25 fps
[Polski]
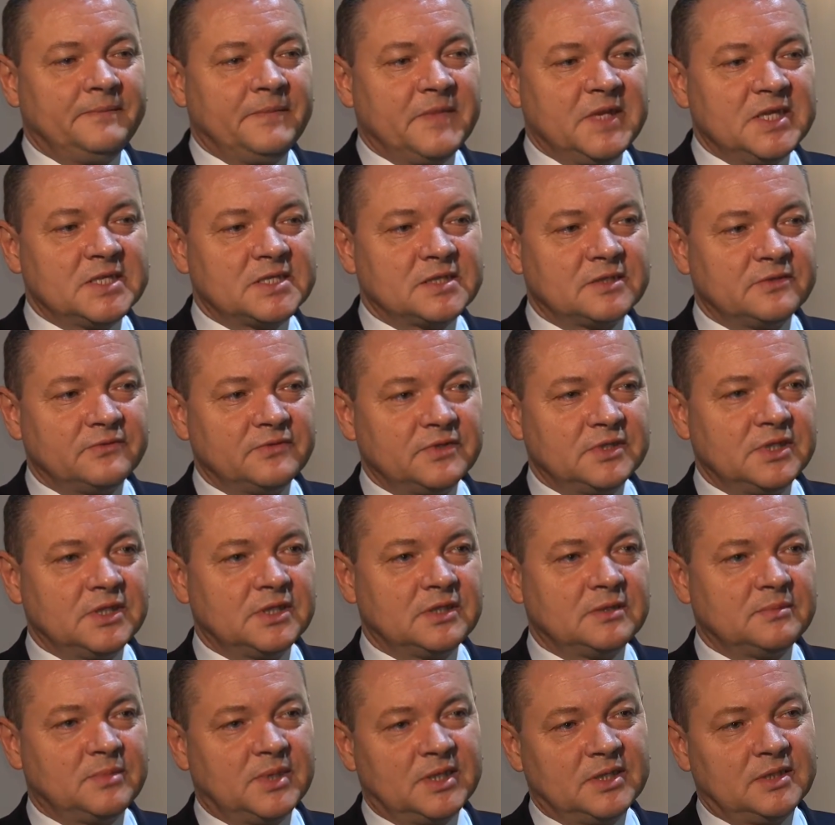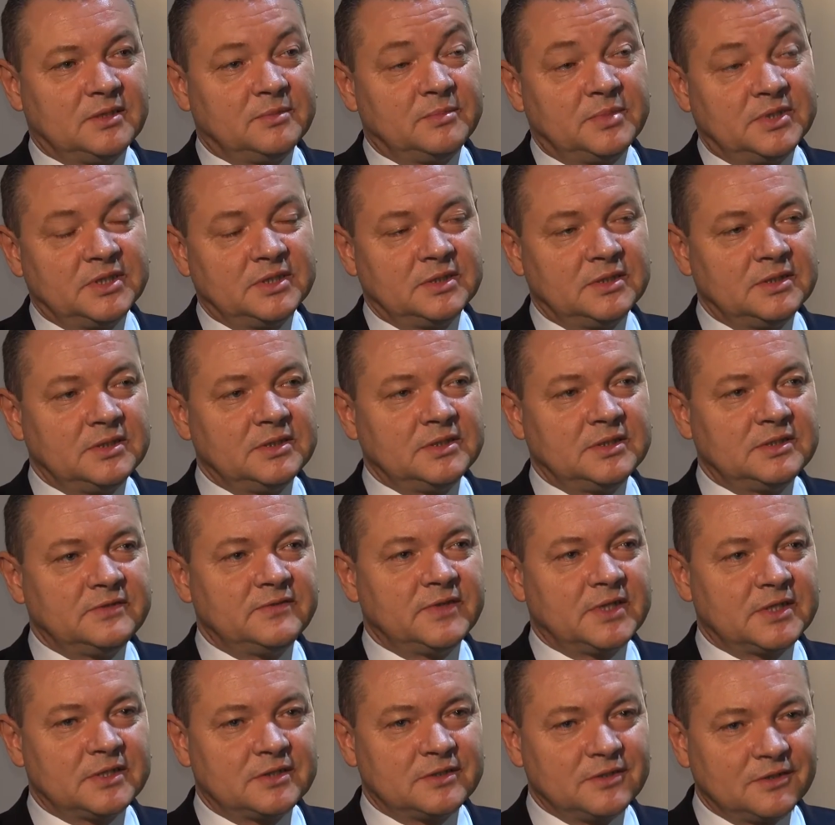jest to wynik chyba dobry i
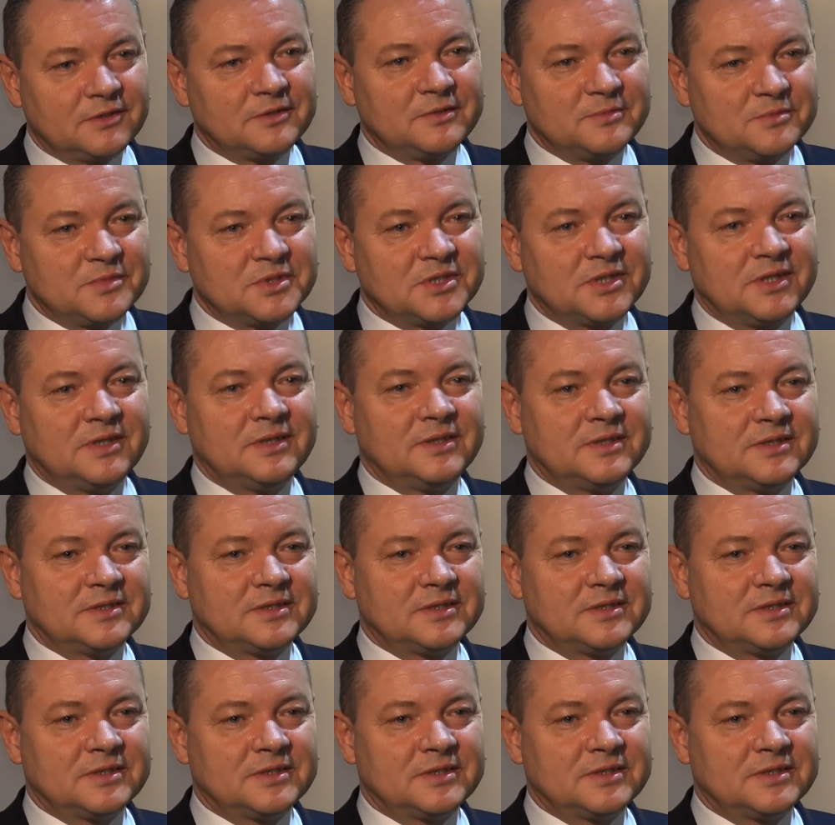świadczy o tym, że,